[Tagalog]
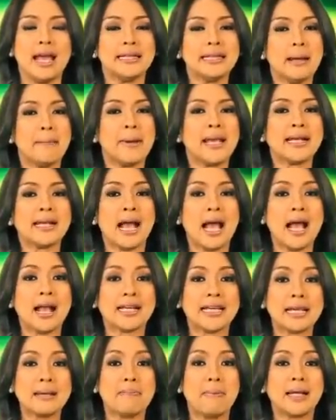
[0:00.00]
na may
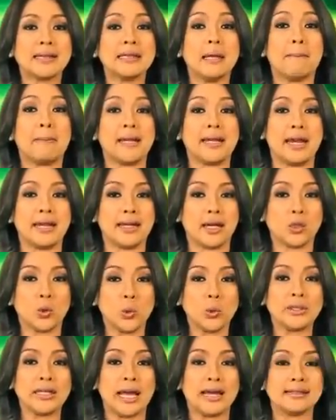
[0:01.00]
kaakibat na
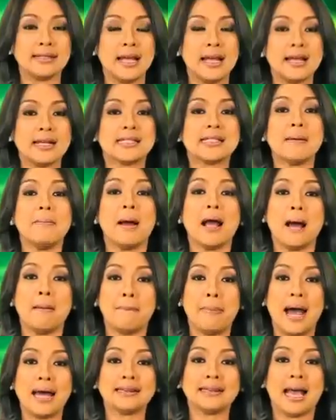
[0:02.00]
pananagutan sa mga
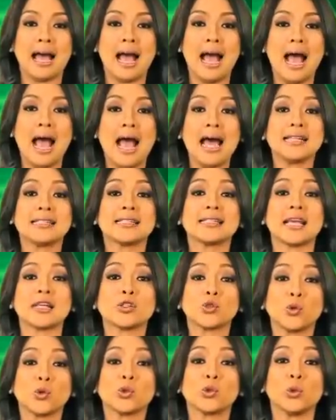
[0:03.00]
bata at
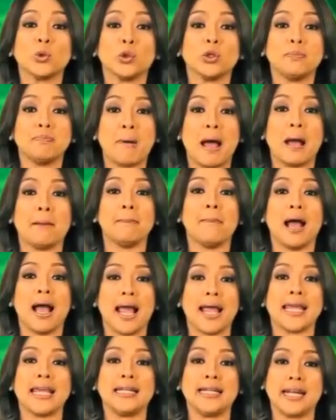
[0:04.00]
sa susunod pang
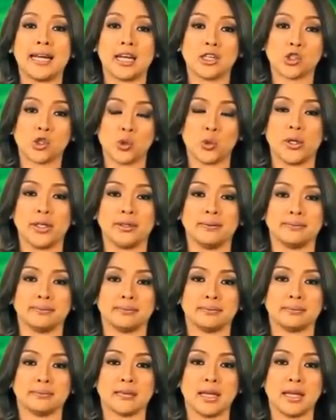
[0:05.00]
mga henerasyon.